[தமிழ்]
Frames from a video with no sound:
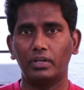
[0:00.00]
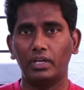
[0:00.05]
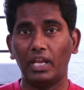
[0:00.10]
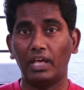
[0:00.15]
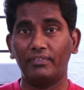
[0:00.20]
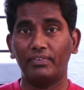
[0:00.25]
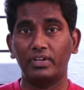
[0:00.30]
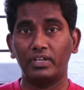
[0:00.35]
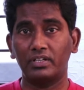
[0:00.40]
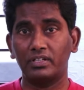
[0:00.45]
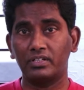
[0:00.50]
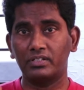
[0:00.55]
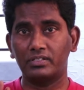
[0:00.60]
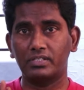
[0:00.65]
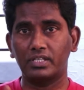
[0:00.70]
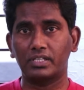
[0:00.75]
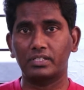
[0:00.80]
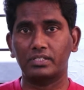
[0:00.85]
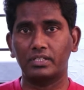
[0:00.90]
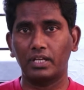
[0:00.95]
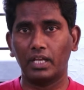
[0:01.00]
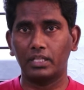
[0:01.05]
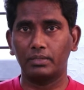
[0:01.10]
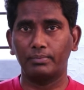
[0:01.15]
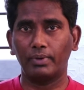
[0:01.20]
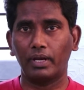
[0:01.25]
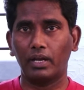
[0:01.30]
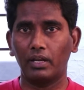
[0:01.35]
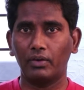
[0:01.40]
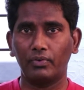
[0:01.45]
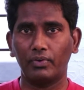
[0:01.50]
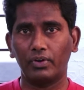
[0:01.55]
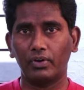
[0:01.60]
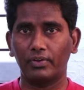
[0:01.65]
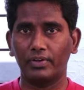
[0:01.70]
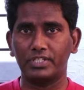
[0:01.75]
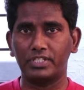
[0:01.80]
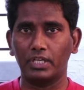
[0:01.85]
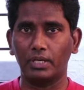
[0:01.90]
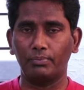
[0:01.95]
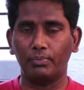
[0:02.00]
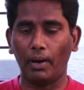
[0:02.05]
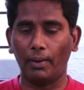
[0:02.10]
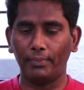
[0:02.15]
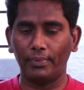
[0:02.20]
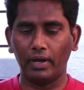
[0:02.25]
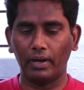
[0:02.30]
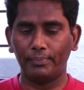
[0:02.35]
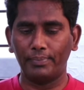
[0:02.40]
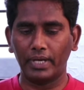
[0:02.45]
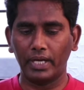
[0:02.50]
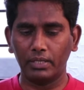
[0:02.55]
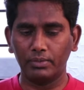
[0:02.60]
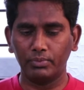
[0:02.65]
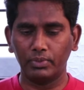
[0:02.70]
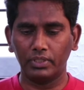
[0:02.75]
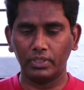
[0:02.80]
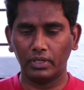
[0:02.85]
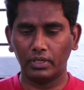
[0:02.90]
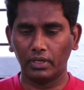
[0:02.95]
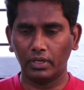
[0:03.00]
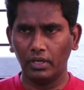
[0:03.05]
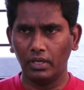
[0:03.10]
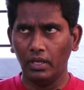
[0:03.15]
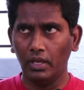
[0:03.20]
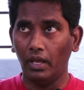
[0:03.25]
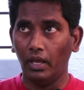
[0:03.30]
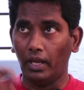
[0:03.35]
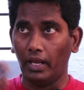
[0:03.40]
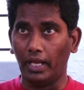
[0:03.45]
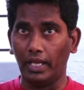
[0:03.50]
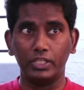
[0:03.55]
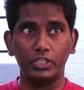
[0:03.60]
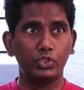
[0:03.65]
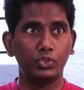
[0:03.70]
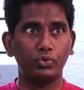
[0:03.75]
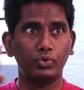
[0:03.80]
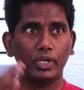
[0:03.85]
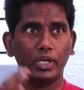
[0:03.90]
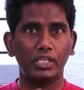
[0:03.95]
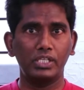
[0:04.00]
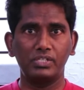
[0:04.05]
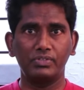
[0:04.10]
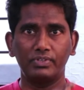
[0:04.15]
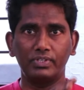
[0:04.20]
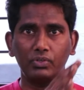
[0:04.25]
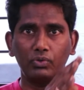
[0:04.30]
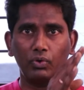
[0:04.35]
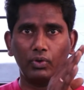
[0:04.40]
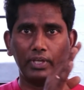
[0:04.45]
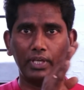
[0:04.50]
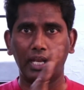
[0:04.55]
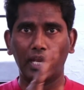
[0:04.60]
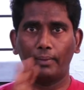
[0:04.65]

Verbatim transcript: லெவன் சிக்ஸ்டீன் அந்த மாதிரிலாம் ஓட வச்சு எடுப்போம் அப்போ அப்படி எடுக்கும்போது என்னென்னா எஜ் டு எஜ் வந்து உங்களுக்கு